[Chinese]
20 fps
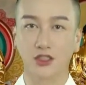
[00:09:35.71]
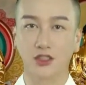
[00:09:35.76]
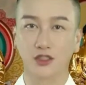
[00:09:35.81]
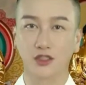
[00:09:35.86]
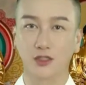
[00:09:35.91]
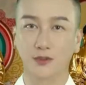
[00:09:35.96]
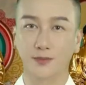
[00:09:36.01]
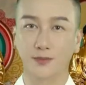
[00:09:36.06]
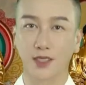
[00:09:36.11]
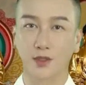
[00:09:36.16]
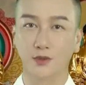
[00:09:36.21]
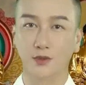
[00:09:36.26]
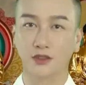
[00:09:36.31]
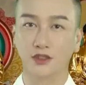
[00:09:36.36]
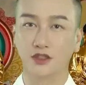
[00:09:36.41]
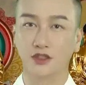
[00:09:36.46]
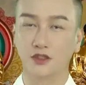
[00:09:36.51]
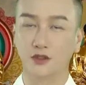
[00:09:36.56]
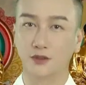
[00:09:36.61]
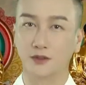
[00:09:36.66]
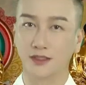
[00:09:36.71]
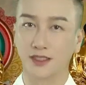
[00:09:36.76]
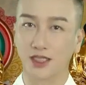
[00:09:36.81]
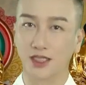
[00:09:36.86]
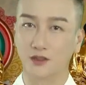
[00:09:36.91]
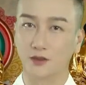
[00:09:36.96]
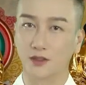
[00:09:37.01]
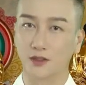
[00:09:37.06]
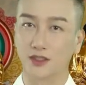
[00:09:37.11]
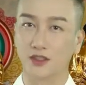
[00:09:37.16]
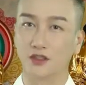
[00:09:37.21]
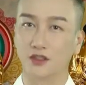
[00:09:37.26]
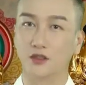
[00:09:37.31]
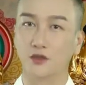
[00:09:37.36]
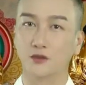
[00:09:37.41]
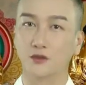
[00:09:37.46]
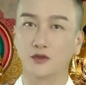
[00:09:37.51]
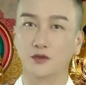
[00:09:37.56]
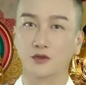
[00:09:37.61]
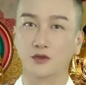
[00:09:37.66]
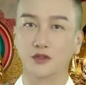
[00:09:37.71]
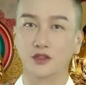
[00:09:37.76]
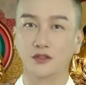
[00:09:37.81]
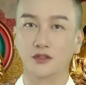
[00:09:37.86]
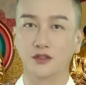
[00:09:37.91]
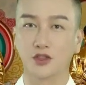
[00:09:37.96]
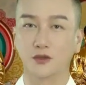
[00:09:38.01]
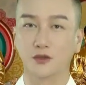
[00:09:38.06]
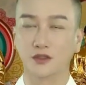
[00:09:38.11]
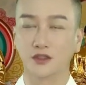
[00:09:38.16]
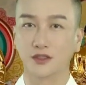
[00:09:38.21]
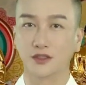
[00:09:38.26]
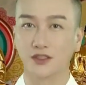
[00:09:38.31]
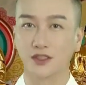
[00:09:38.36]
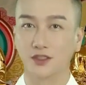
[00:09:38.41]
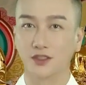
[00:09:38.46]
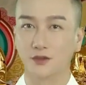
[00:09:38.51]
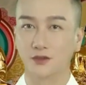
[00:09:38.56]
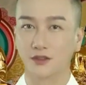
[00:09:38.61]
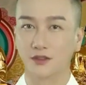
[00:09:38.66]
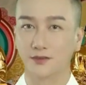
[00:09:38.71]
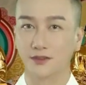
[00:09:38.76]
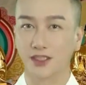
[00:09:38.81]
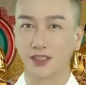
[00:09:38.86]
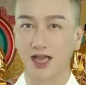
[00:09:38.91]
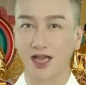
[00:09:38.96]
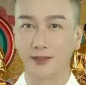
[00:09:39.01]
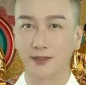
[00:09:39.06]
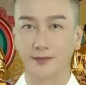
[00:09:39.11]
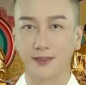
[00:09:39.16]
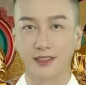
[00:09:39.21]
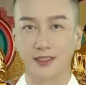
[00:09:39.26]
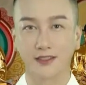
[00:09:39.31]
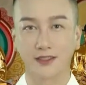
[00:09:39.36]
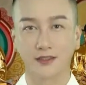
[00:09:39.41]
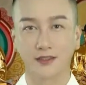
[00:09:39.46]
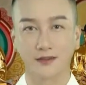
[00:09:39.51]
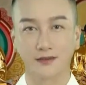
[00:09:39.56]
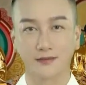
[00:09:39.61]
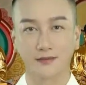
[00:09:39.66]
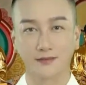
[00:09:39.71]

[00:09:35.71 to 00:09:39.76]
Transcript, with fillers: 和把我的手下垂的时候就说是道者的人有什么差别呢？